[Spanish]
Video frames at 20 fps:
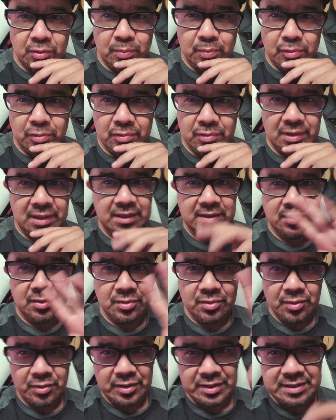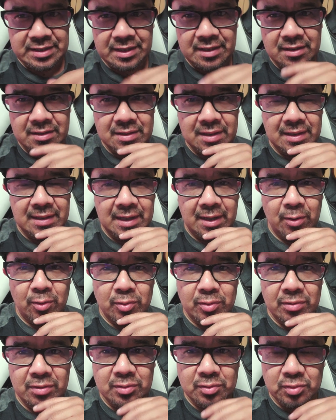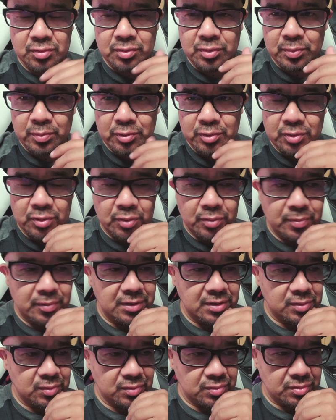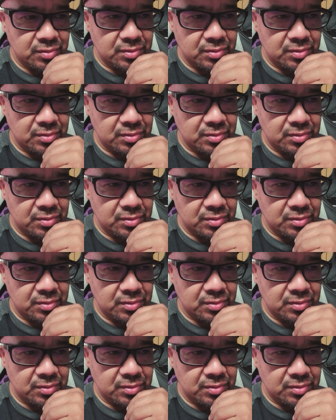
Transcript: cómo les sonoricé el, audio, les gustó mucho cómo les,